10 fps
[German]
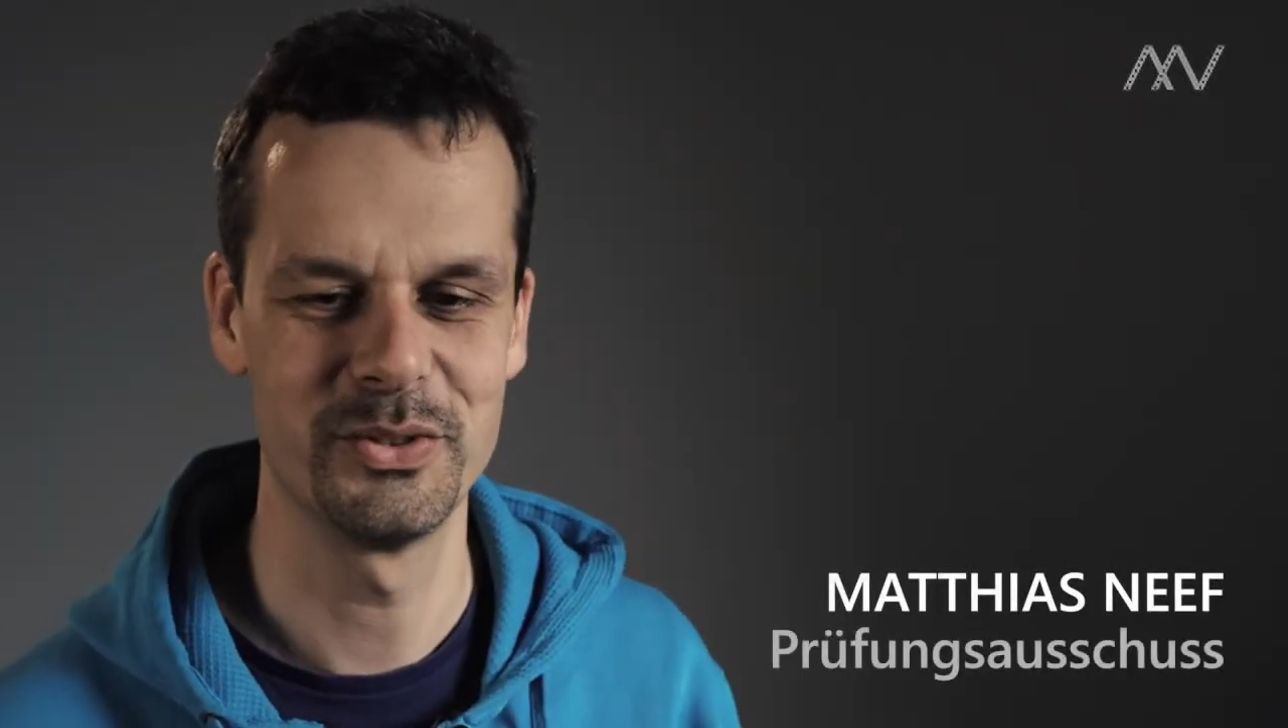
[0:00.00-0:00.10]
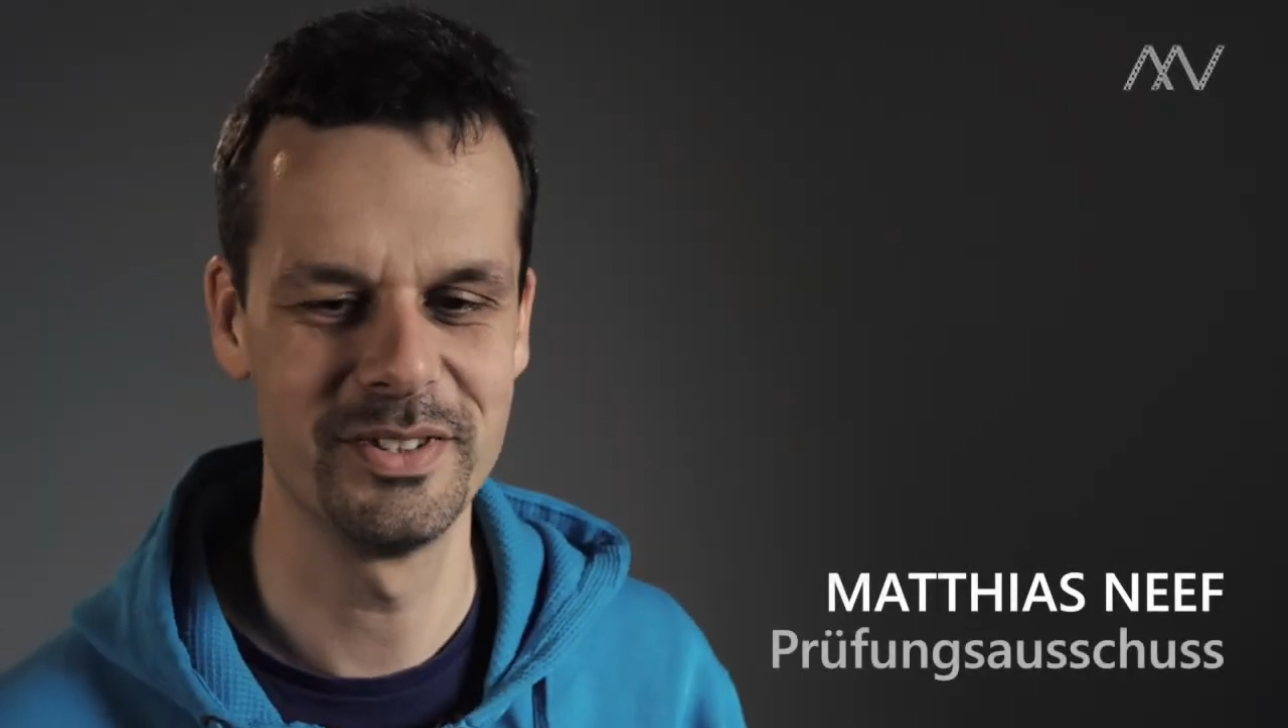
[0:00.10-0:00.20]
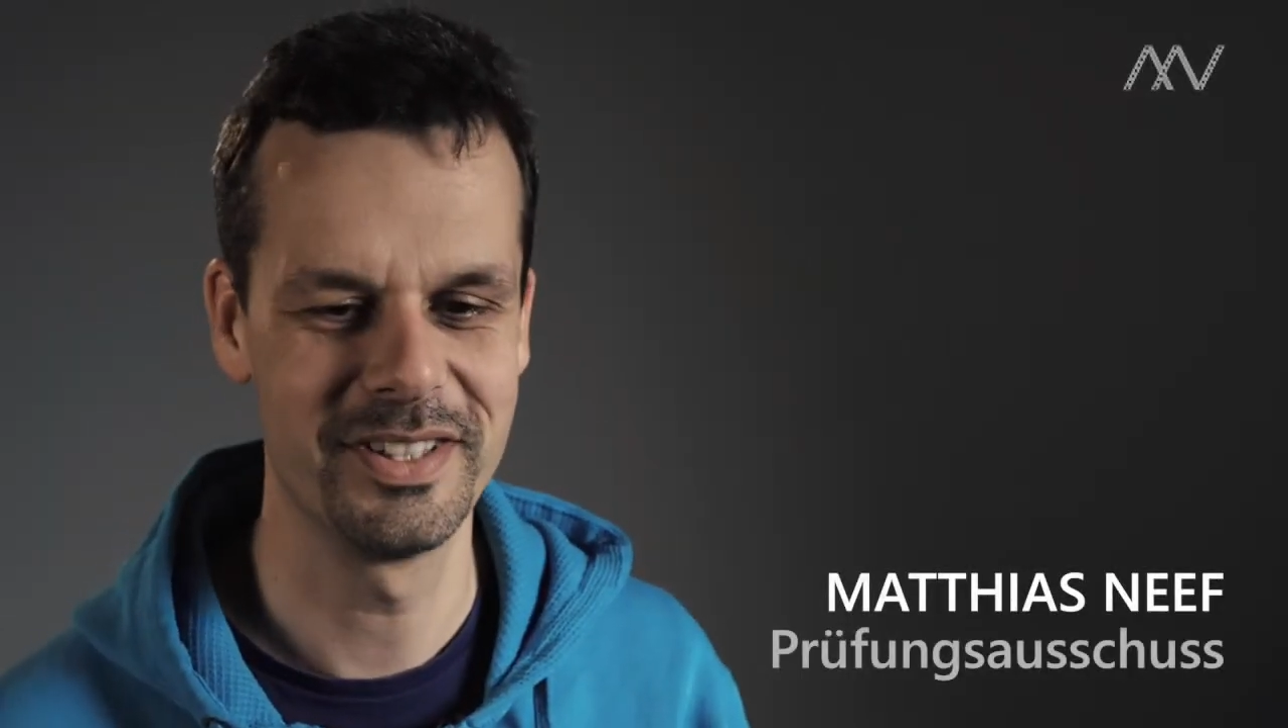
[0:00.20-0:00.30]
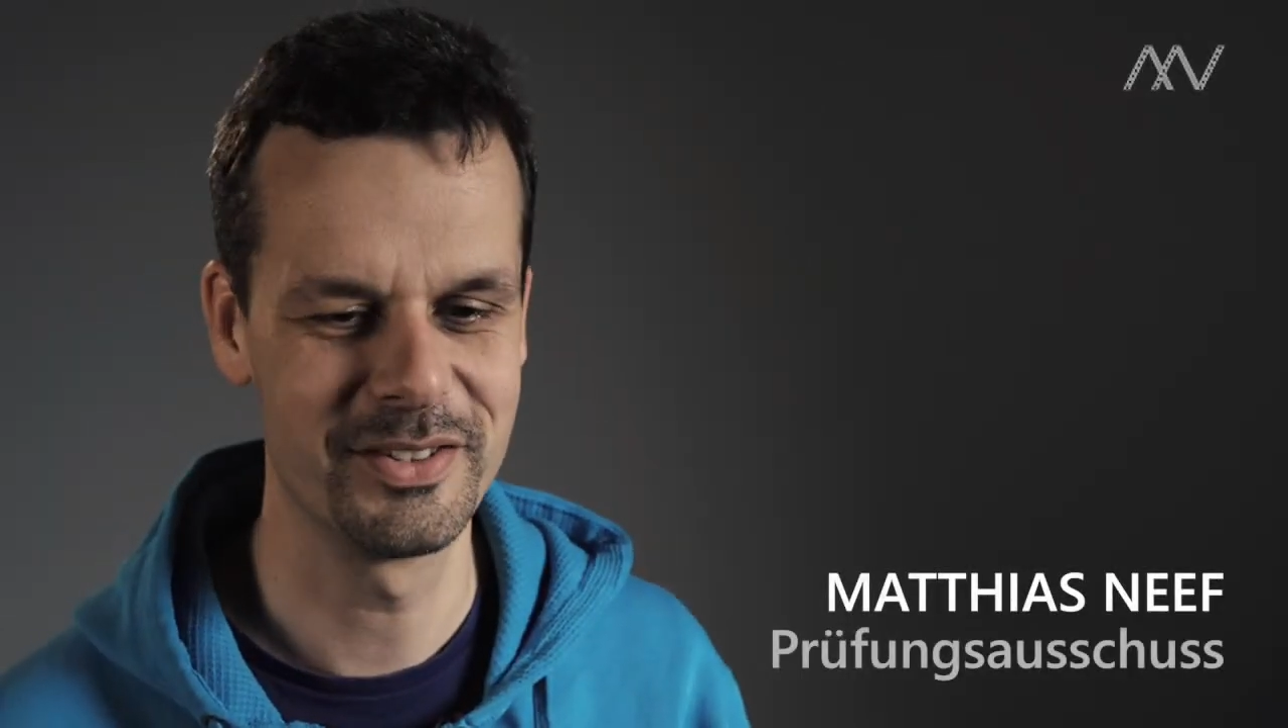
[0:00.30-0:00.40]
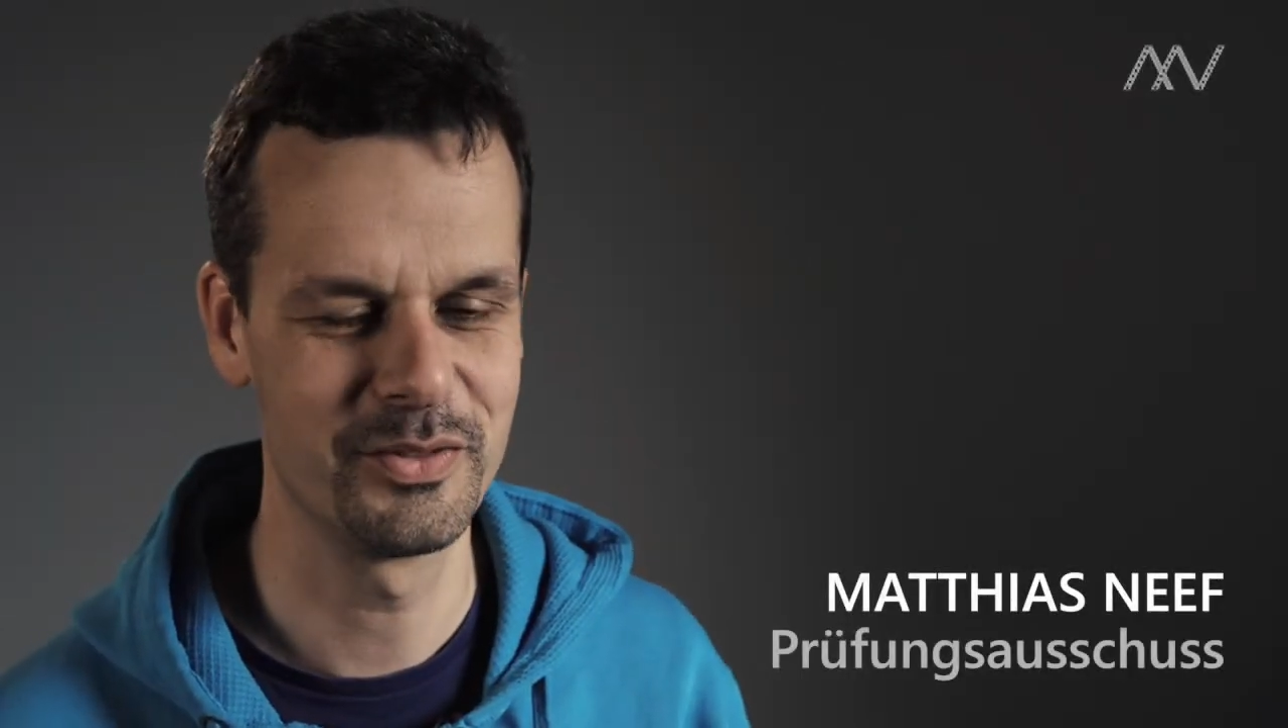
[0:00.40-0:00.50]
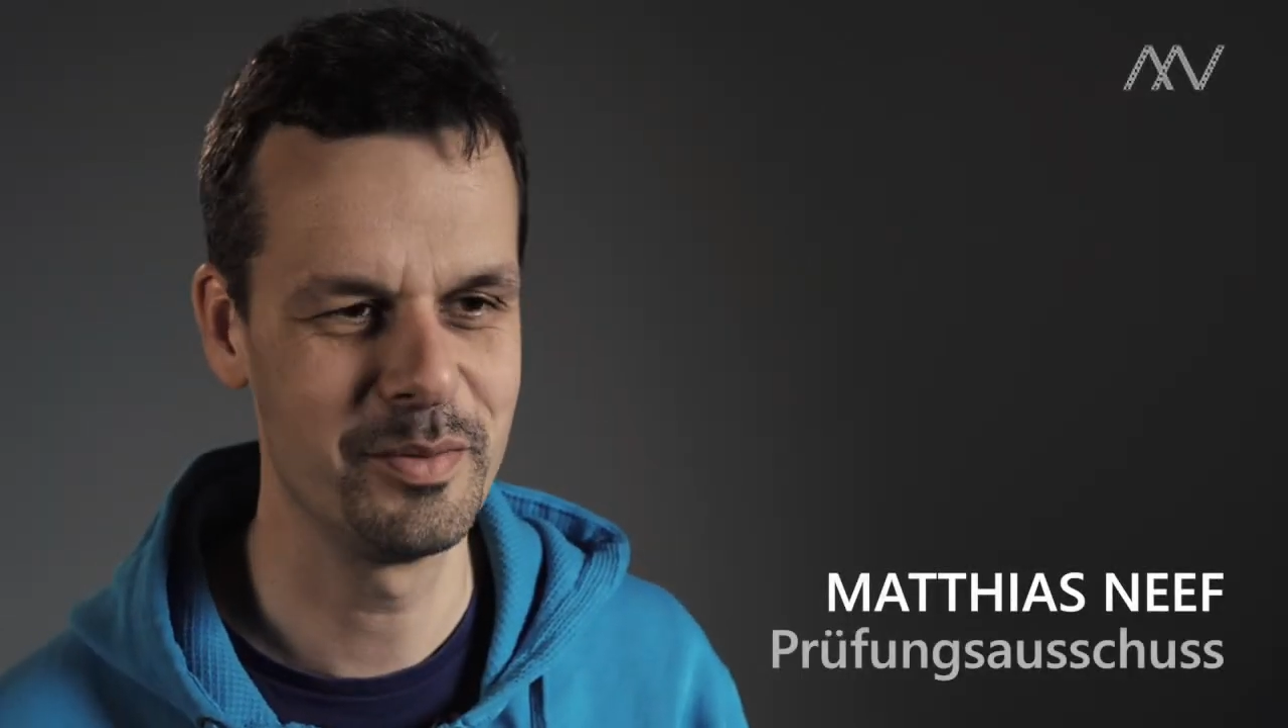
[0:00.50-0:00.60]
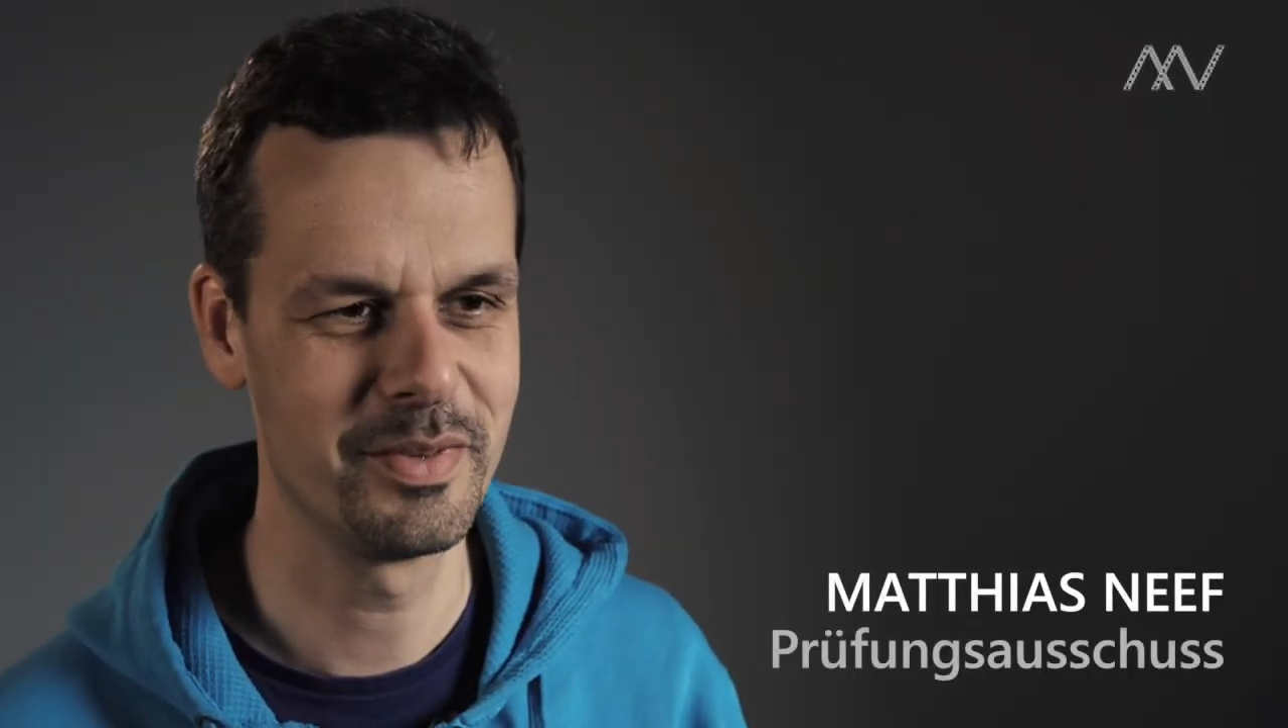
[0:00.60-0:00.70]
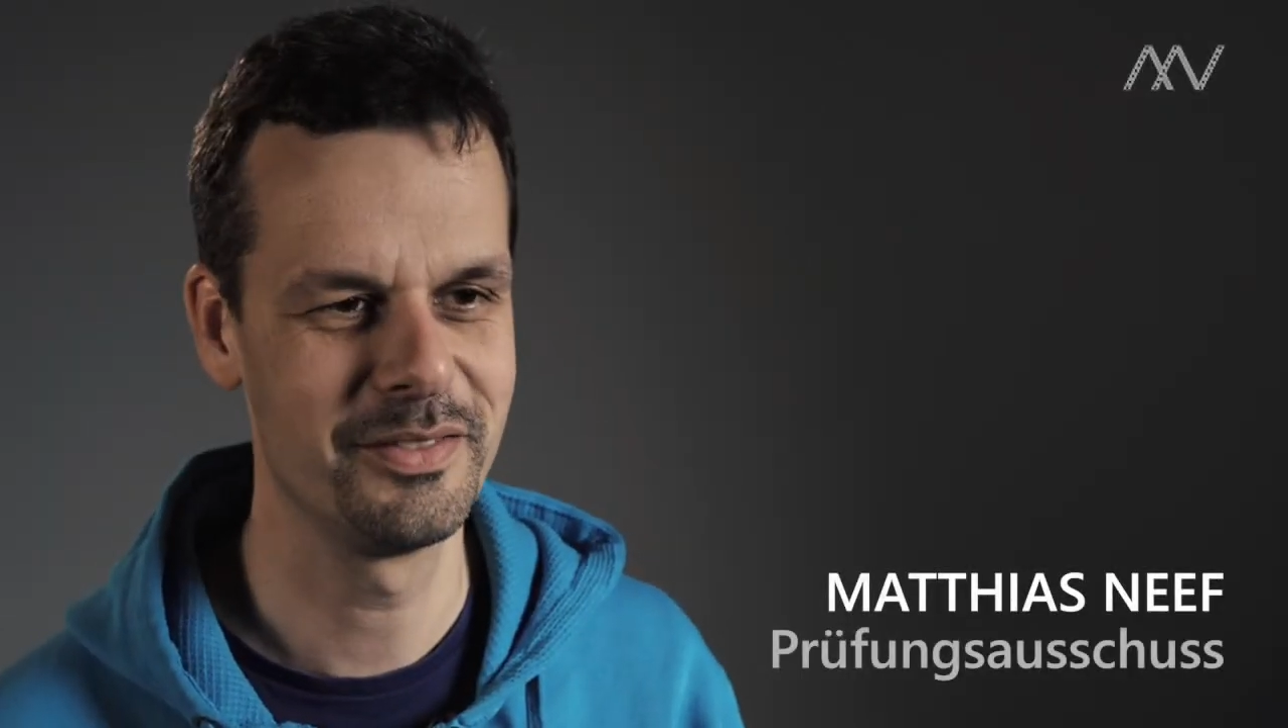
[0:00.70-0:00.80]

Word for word: Also wie man,